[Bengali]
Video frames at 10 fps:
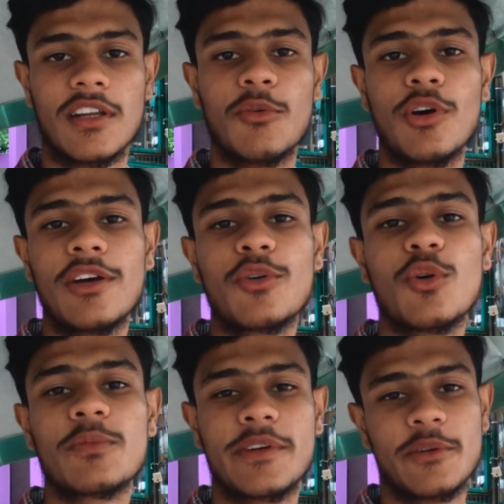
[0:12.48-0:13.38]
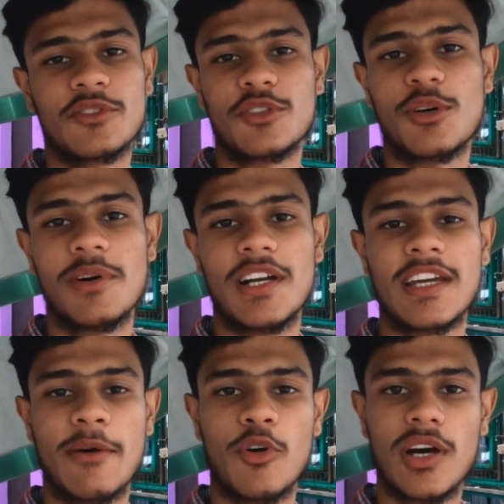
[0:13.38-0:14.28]
আসসালামু আলাইকুম কে অবস্থা
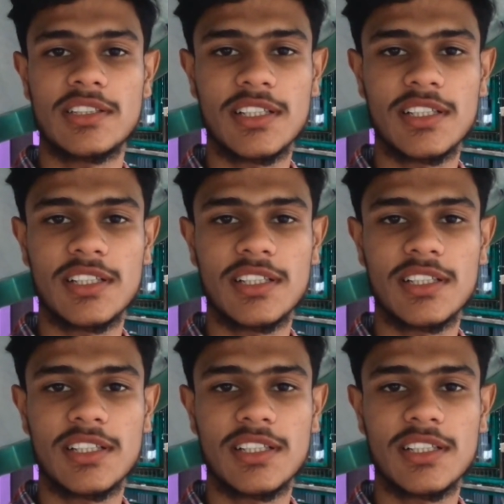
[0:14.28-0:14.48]
সবার কেমন